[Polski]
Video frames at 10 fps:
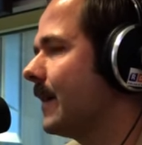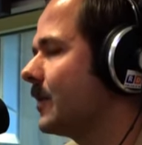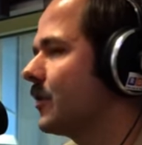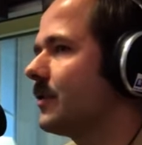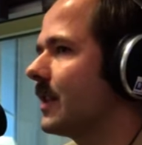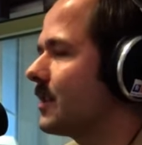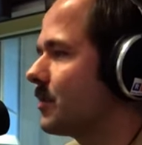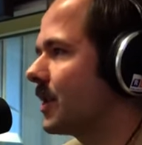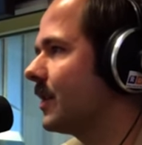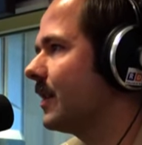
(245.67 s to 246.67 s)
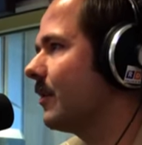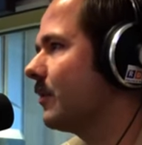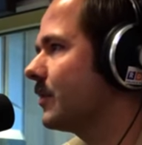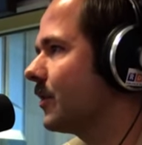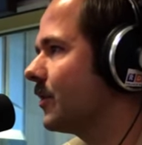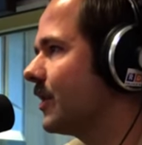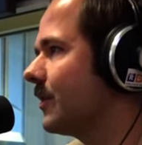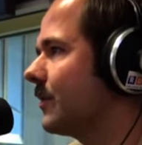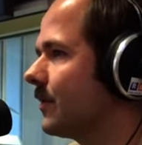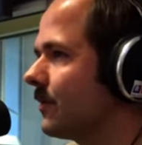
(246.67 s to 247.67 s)
Ale co to znaczy przeginam? Co, nie?
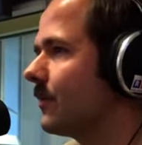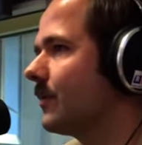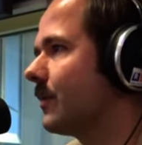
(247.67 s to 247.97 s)
No, że za